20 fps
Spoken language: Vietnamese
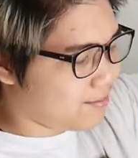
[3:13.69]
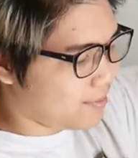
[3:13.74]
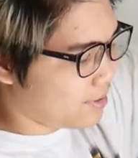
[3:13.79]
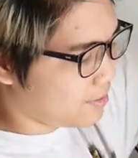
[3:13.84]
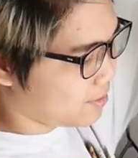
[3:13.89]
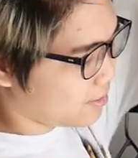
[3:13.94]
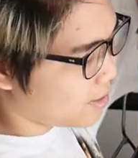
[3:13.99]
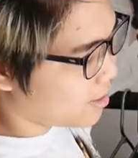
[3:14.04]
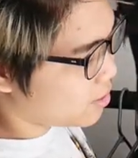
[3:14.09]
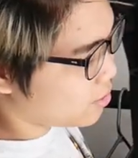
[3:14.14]

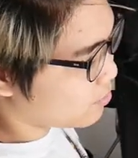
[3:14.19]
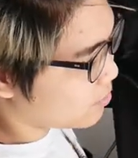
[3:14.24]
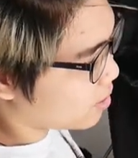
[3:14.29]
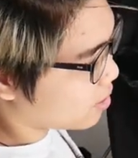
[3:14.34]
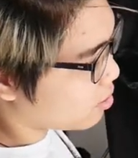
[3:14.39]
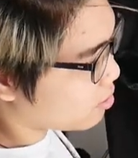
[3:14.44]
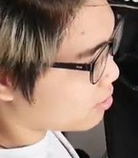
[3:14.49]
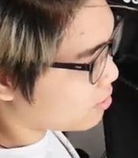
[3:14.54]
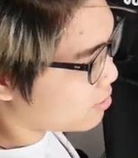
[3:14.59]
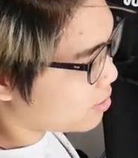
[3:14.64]
Bên dưới đây chúng ta
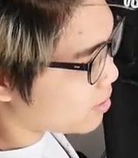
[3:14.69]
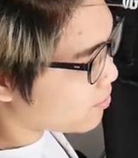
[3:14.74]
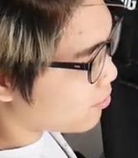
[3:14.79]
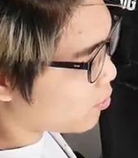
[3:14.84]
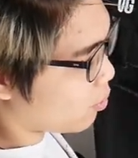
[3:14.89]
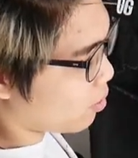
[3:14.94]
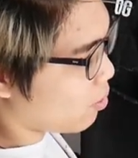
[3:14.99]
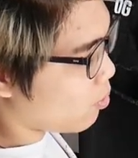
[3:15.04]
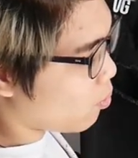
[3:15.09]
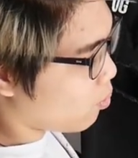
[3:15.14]
có cái zip
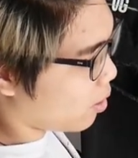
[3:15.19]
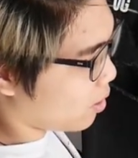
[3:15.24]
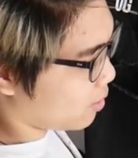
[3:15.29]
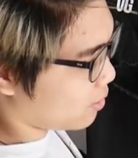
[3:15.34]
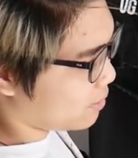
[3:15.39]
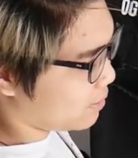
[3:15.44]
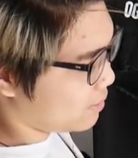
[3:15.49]
của gấu quần.